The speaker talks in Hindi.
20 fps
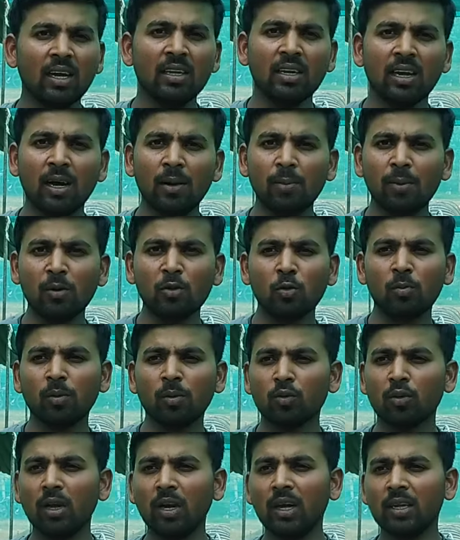है यहाँ पर जो
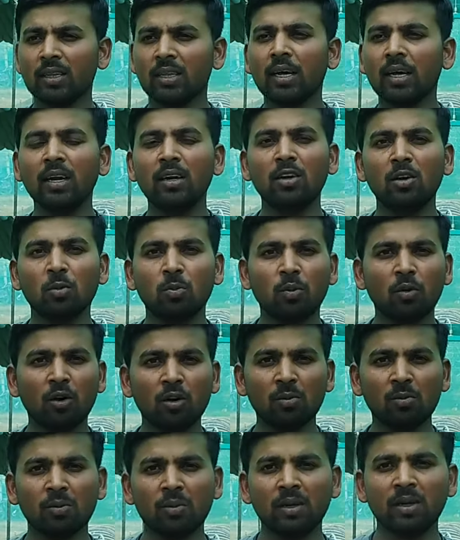पौधा आता है
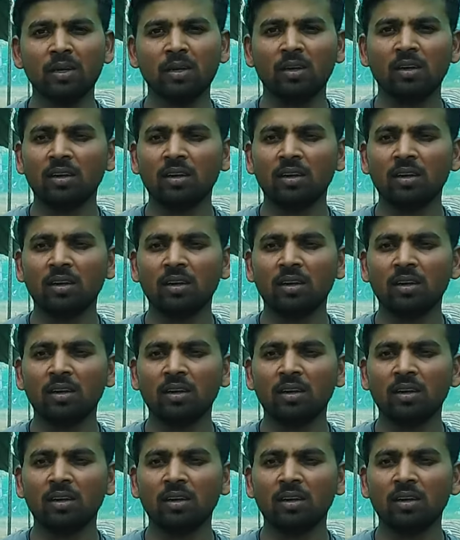नेटपॉट में